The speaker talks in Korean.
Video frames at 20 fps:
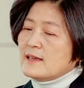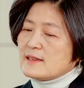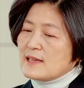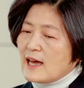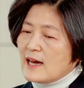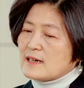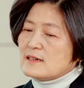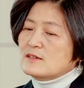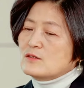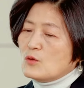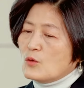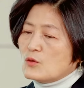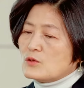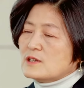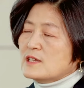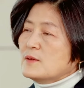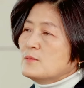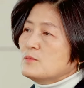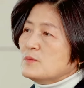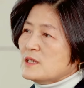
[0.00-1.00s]
다른
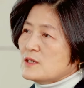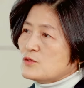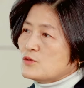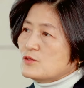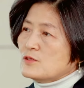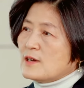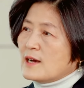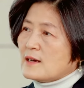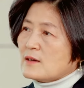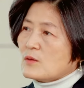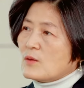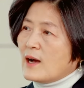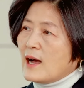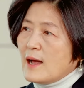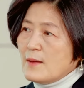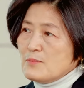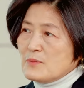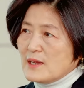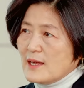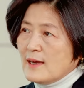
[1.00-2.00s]
공립미술관과
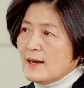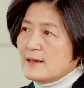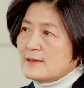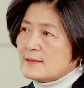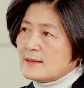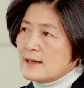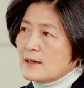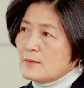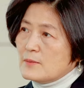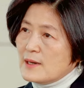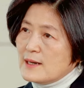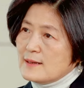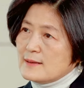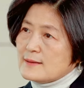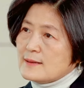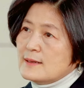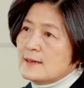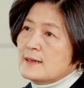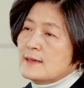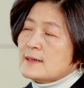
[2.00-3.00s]
함께 할
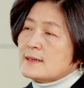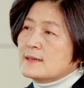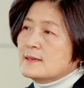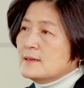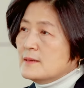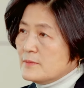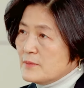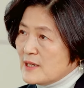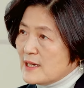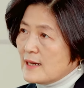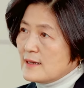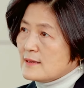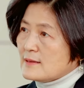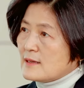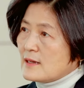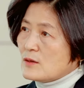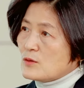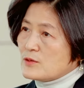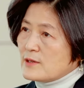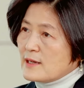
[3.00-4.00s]
때만 그 의미가
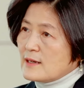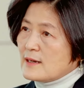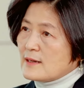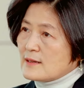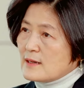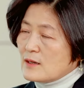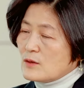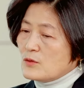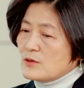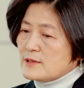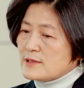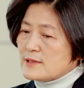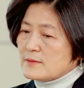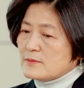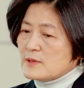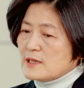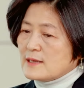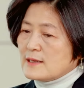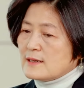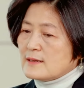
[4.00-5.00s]
있다고 생각하고
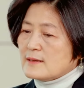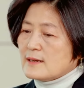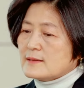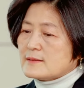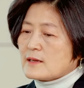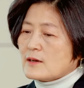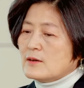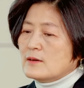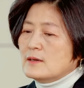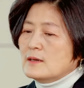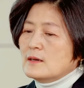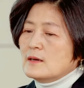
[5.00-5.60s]
있습니다. 그래서